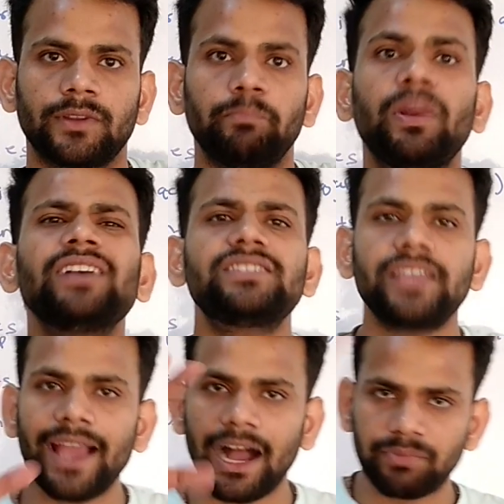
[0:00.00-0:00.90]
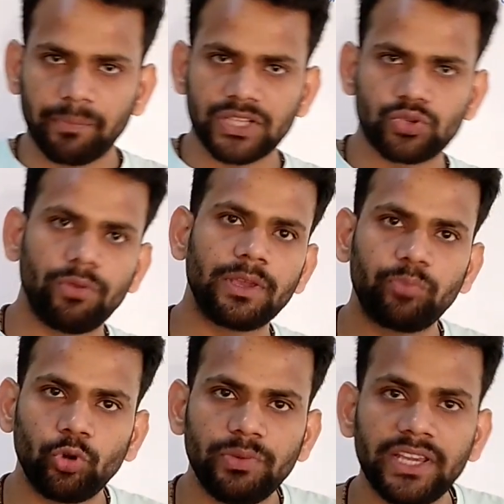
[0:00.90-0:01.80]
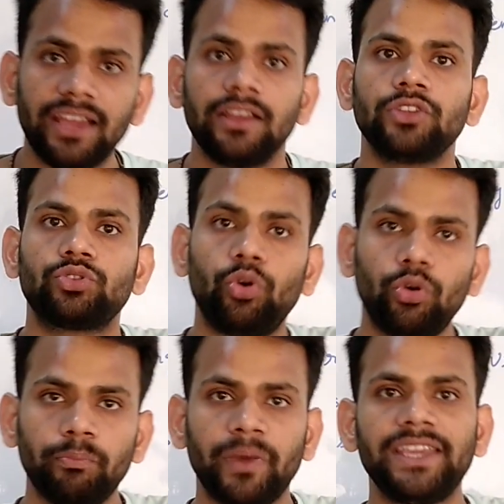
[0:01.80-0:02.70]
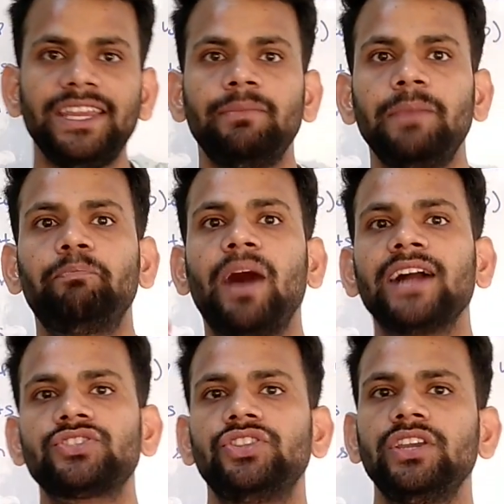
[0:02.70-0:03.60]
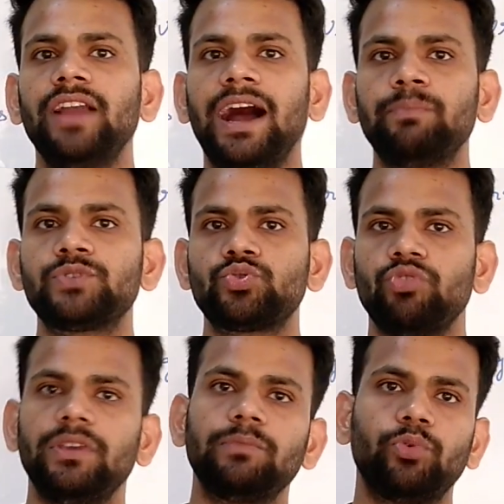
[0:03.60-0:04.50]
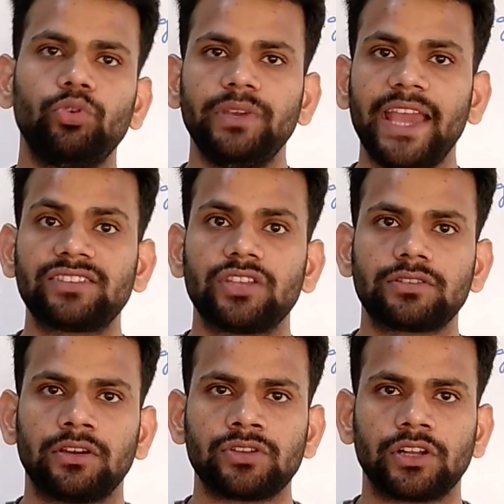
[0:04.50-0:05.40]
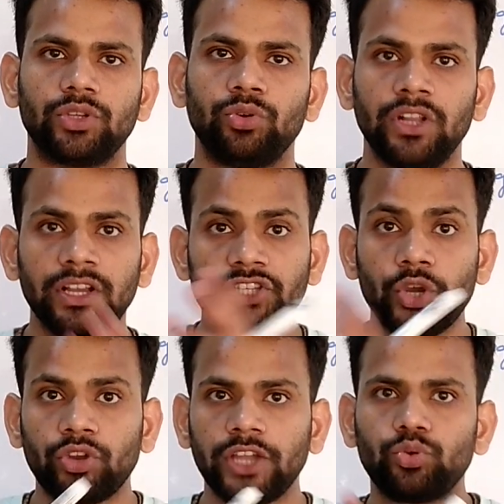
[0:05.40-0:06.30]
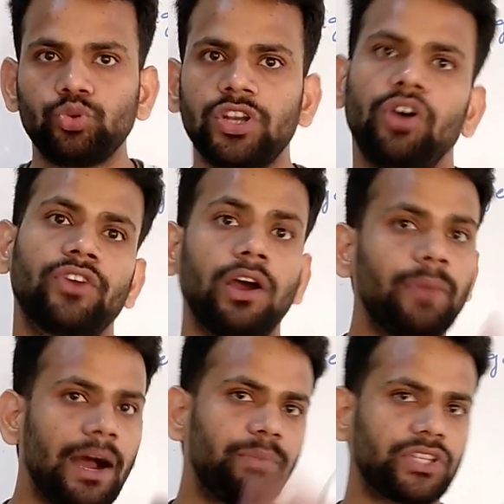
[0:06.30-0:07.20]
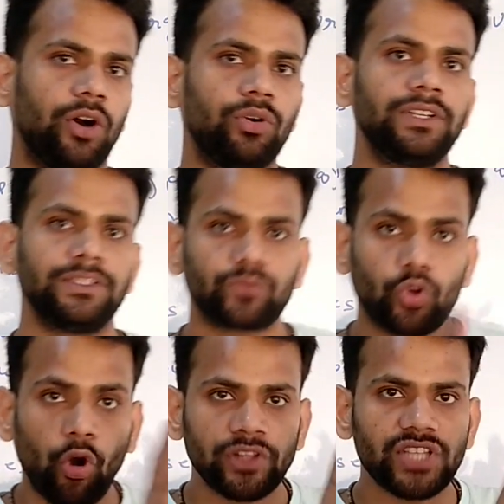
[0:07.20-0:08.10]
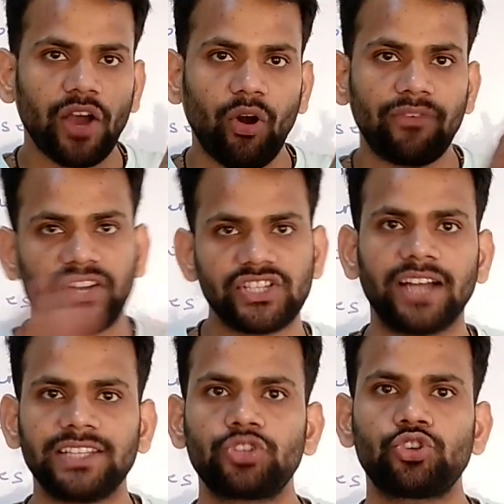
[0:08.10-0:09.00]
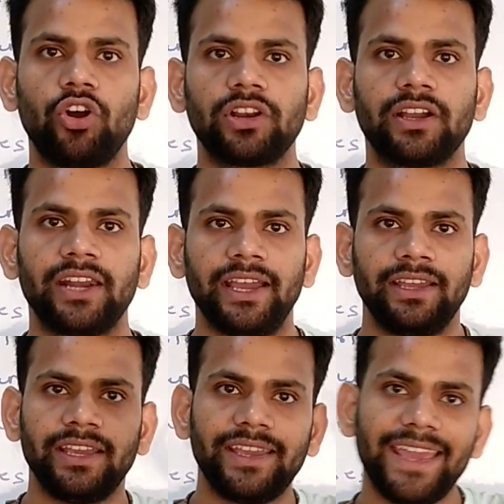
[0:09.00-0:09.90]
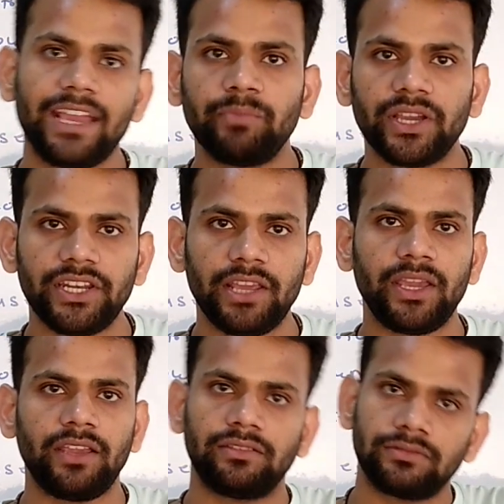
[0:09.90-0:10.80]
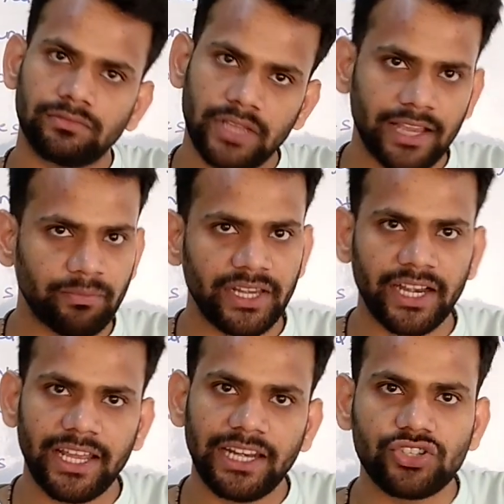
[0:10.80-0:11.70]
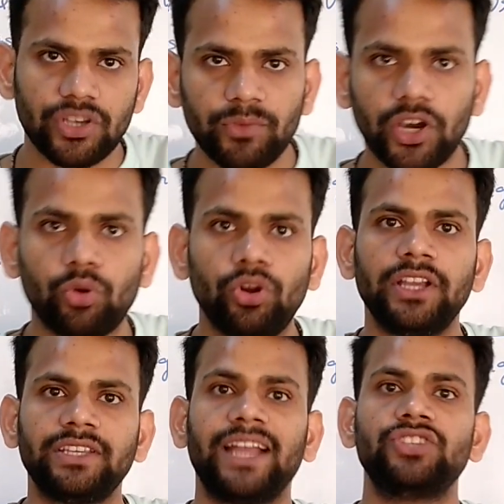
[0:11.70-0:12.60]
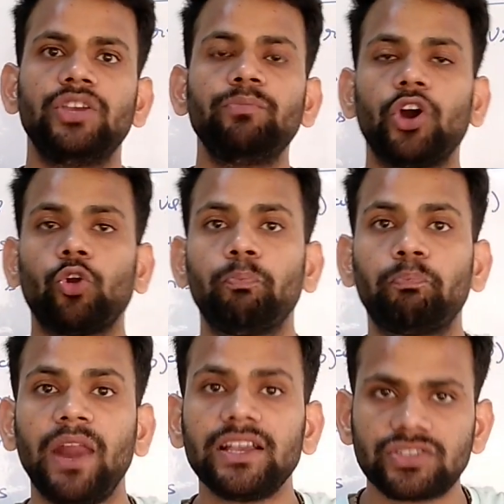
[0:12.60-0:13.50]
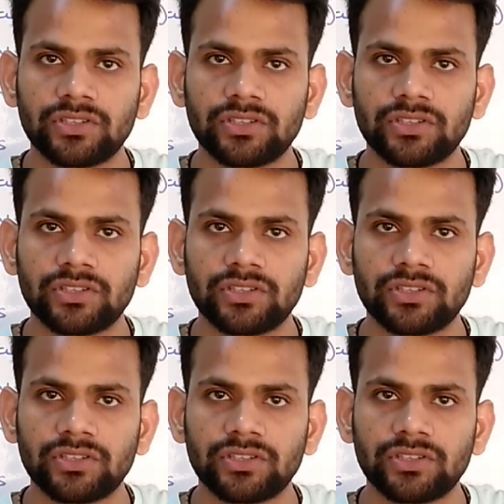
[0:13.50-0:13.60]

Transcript: प्लस से आपके पास स्विमिंग पूल भी है तो महीने में पांच दिन आप स्विमिंग पूल भी एक्सेस कर सकते हो ये हो गया दूसरा ऑफर अब आप बताओ कौन सा ऑफर ज़्यादा स्ट्रांग लग रहा है एक महीने में एक महीने डेली जिम करो या जिम करो प्लस